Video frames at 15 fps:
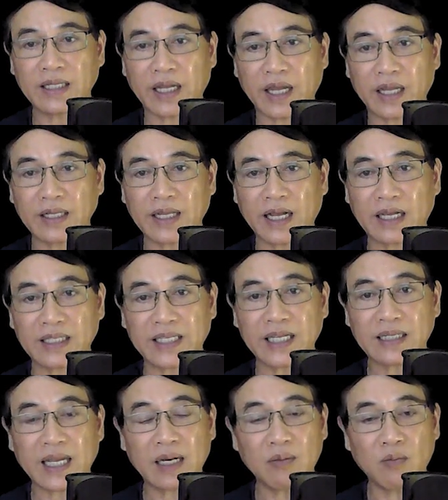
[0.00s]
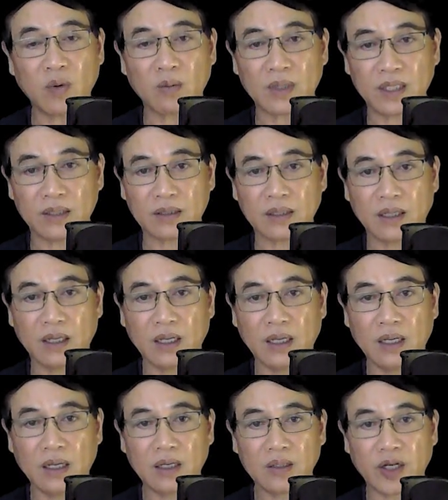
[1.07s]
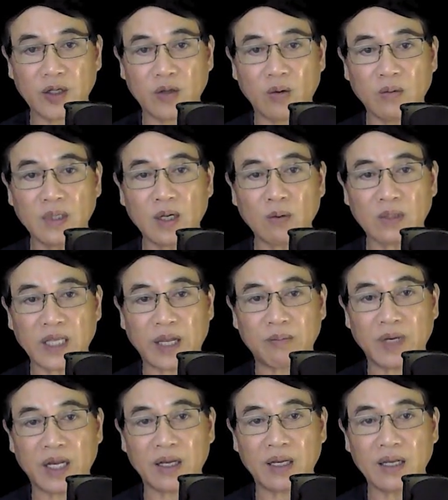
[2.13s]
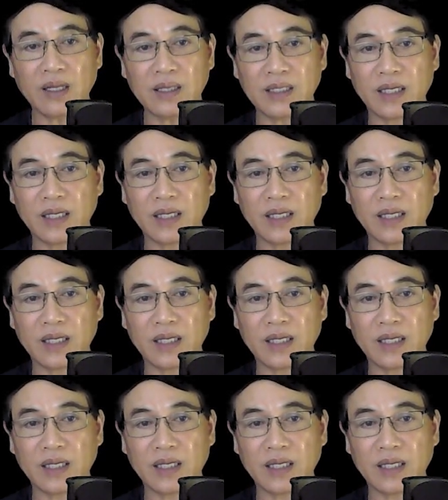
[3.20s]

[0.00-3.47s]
thể thằng Xét đánh một lượt, rồi cũng không thèm để ý